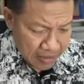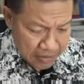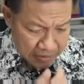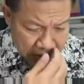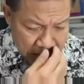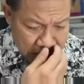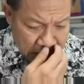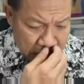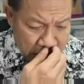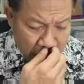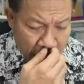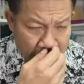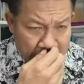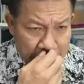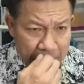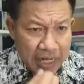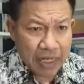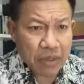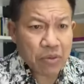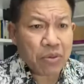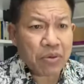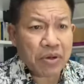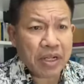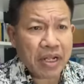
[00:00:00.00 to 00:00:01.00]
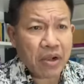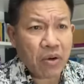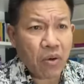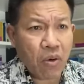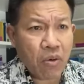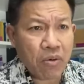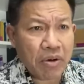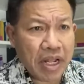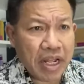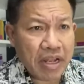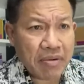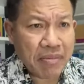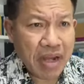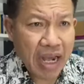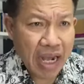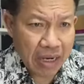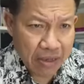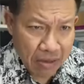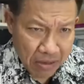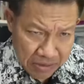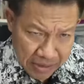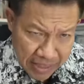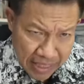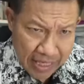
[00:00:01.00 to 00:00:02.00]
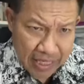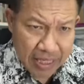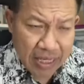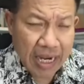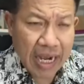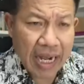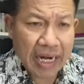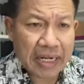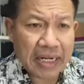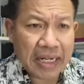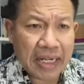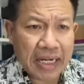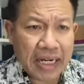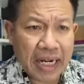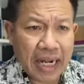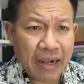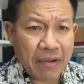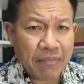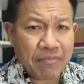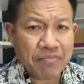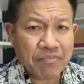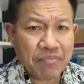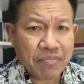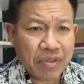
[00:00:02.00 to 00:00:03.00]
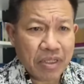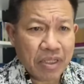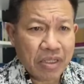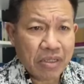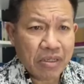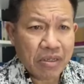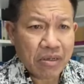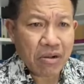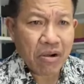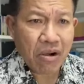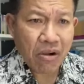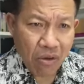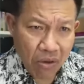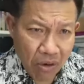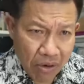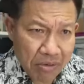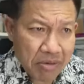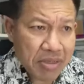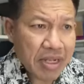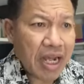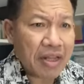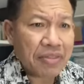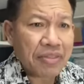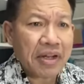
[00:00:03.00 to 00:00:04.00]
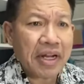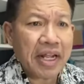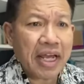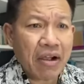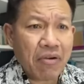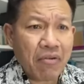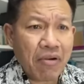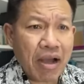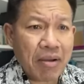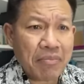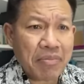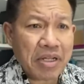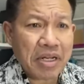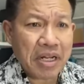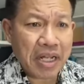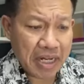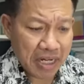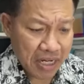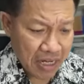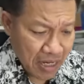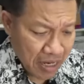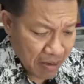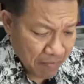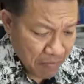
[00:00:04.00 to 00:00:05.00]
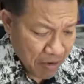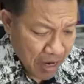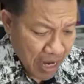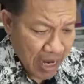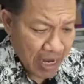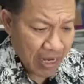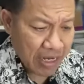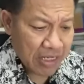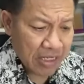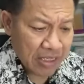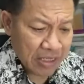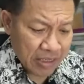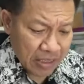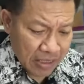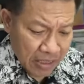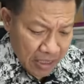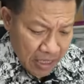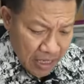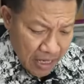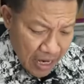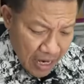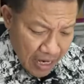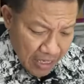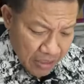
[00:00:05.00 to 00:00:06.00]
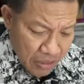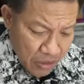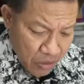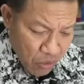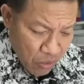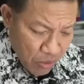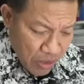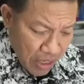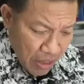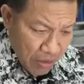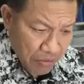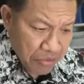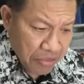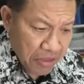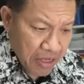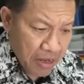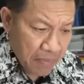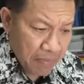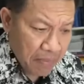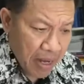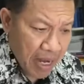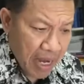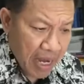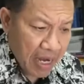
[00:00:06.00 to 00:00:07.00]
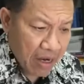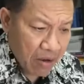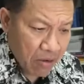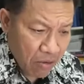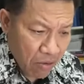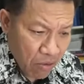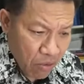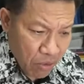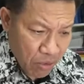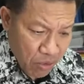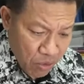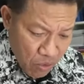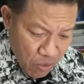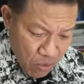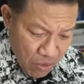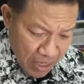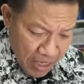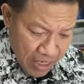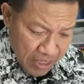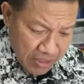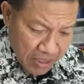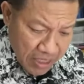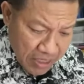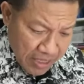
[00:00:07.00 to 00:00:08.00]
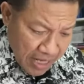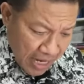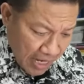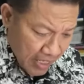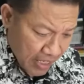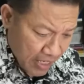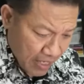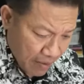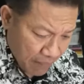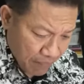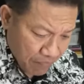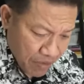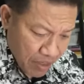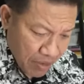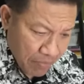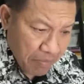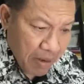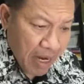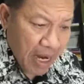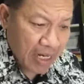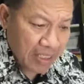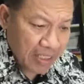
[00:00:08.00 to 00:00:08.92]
ชื่นชอบอะไรคุณอุ๊งอิ๊งมากหรอกแต่งานนี้นะก็ขออนุญาตแสดงความคิดเห็นนะครับว่าการที่คุณเอาเสื้อผ้าของคุณอุ๊งอิ๊งที่ใส่เนี่ยผ้า